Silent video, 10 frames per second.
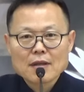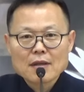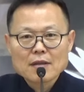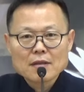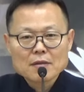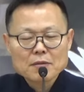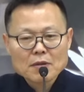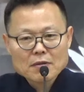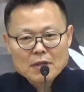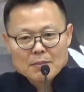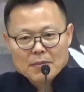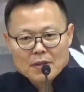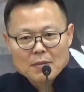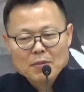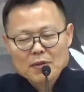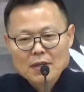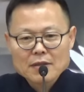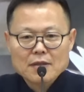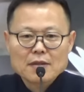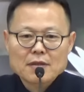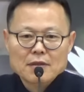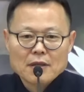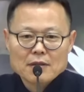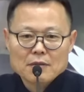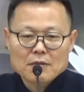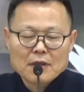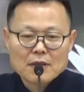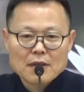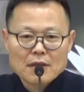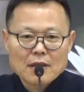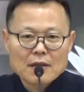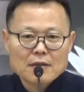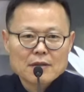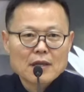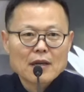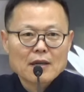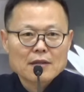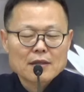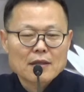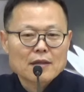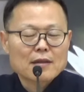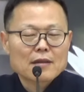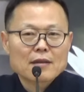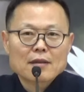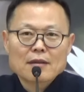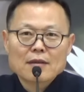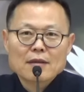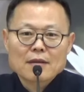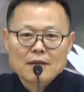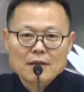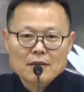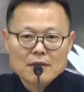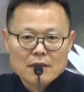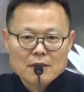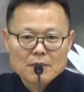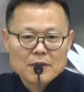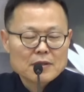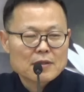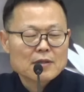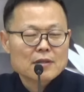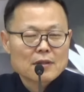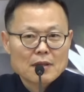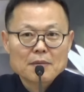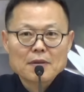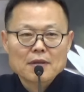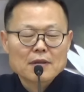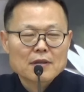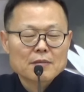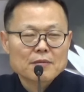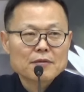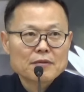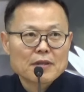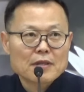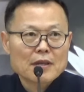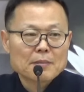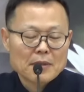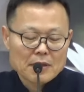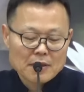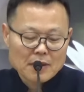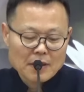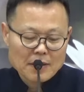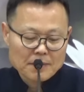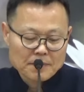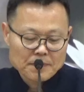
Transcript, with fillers: 예, 그럼 서른한 명의 보살들이 지금까지 온갖 얘기한 건 다 그냥 쓸데없는 짓이 돼버린 거예요. 문수의 이 한마디에.